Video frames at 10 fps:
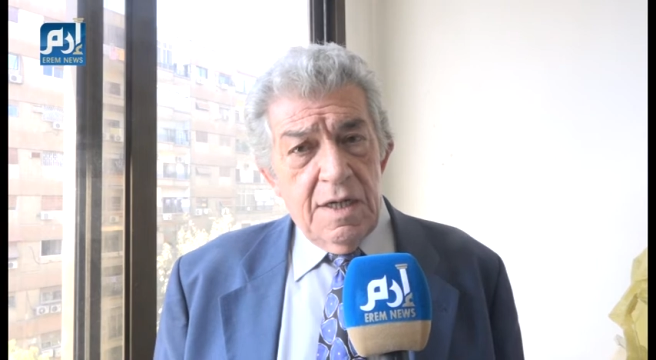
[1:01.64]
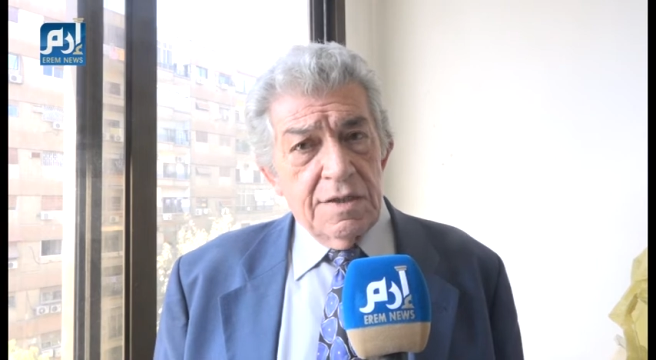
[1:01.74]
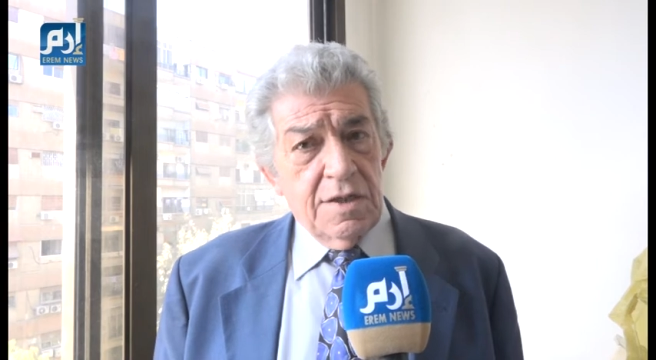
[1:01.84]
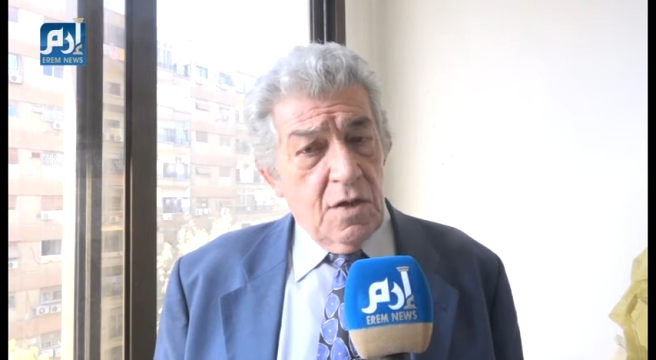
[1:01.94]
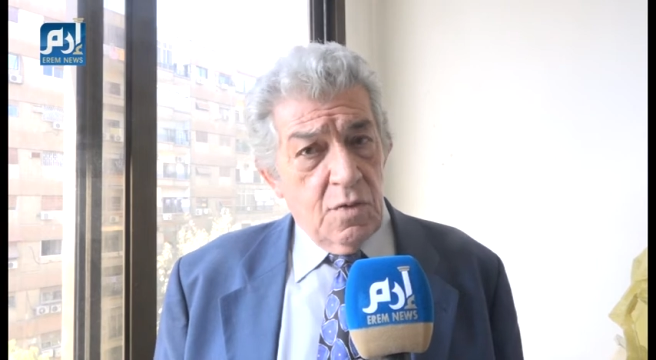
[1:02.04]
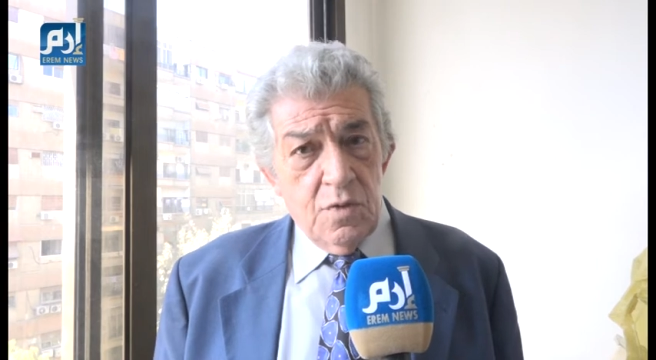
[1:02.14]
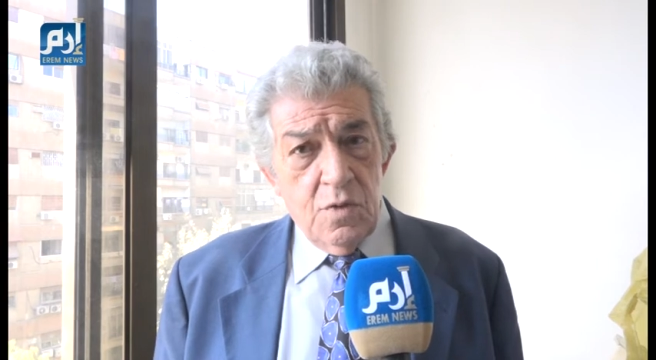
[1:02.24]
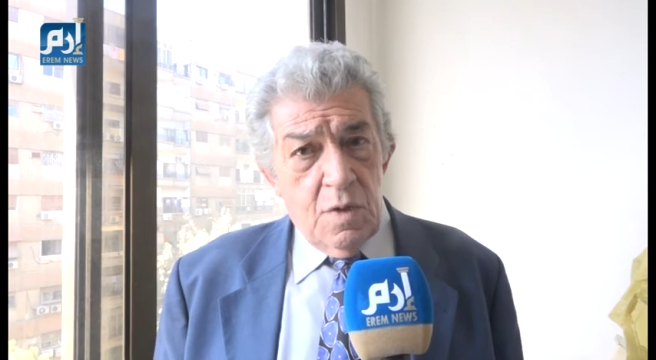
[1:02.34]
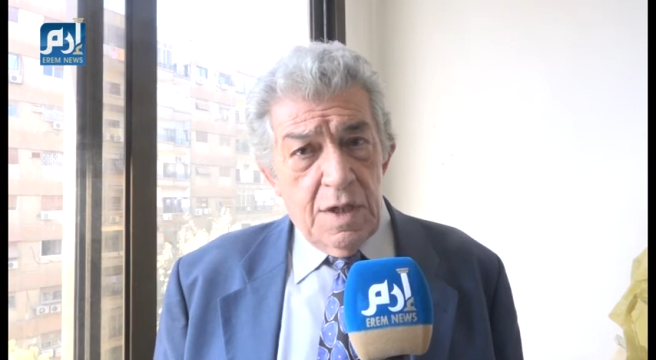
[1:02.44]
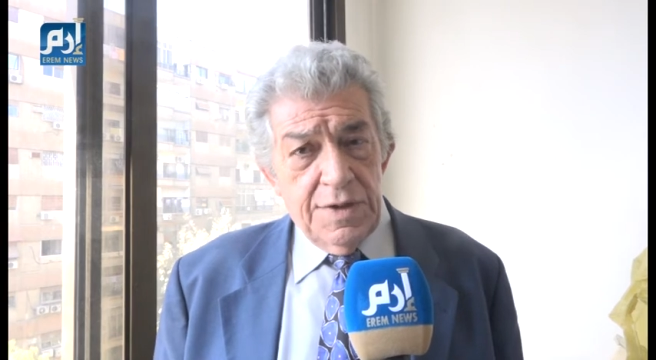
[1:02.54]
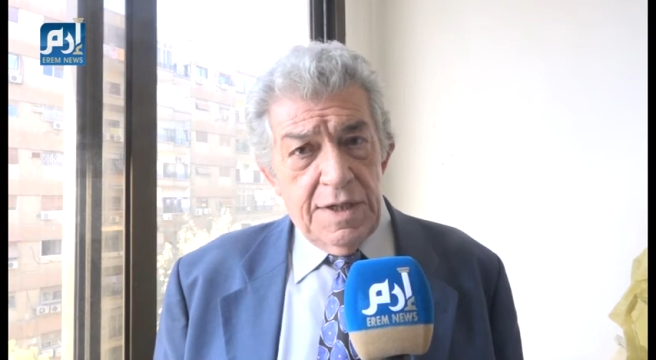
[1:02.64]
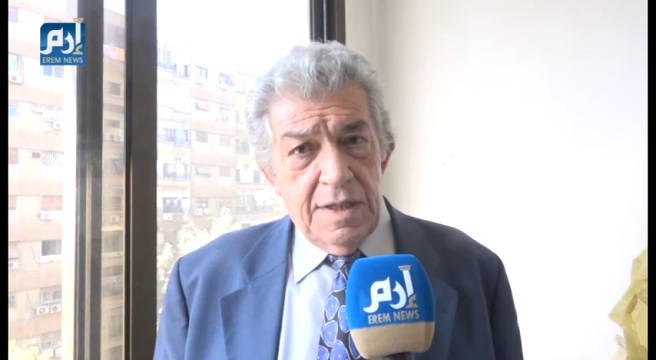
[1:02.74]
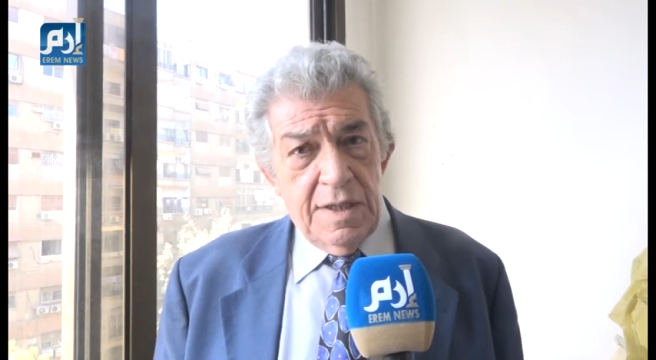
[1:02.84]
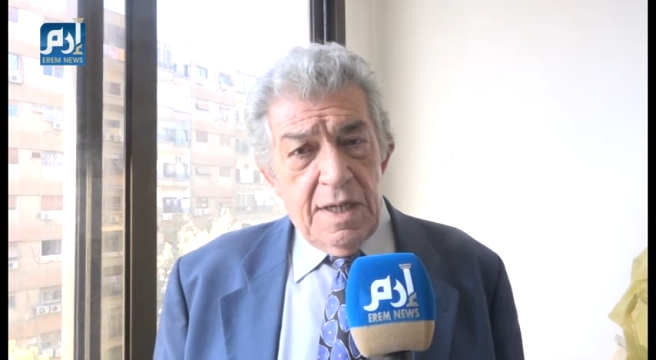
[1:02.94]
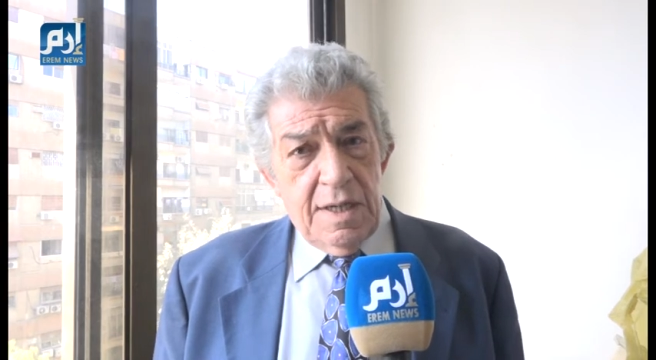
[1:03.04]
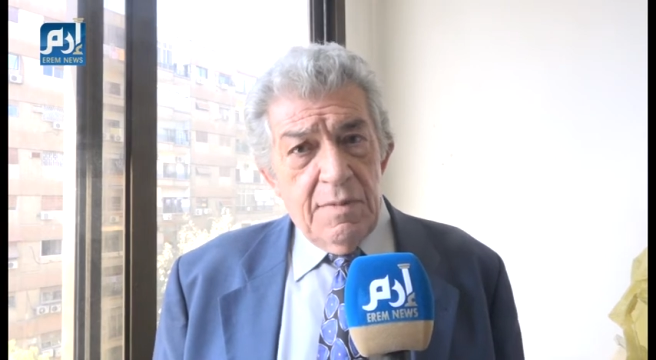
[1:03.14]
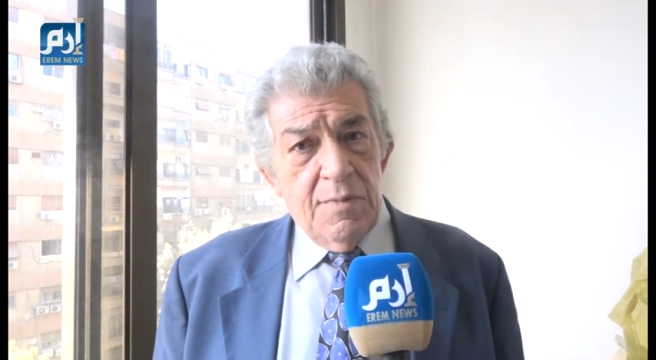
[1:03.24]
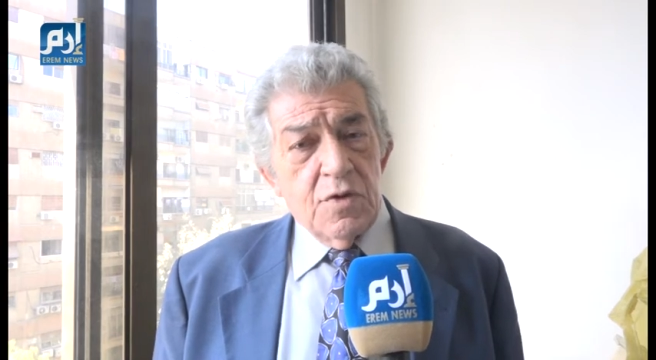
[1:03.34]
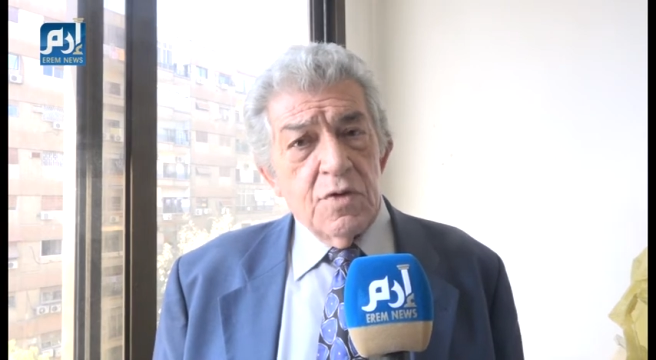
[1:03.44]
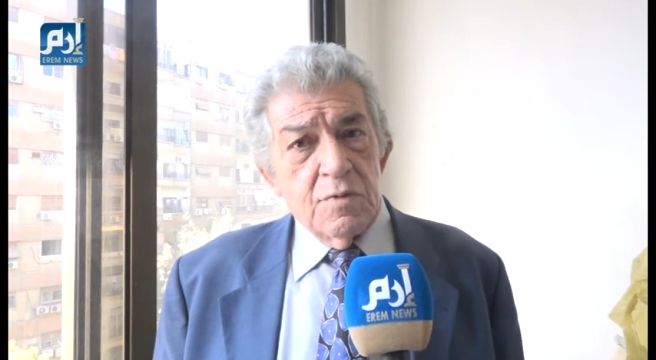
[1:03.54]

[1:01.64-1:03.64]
الطريق يكون واضح ما بيكون